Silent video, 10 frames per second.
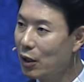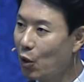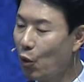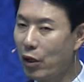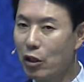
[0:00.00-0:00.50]

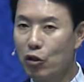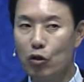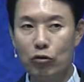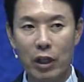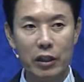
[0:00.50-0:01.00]
교회를
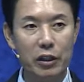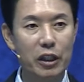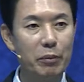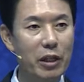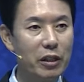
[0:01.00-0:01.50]
끌고 가는
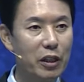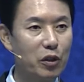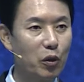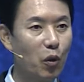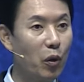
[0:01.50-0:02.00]
힘에
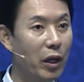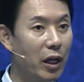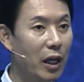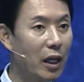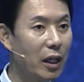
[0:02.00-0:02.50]
의해서
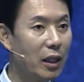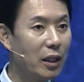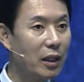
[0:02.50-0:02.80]
교회가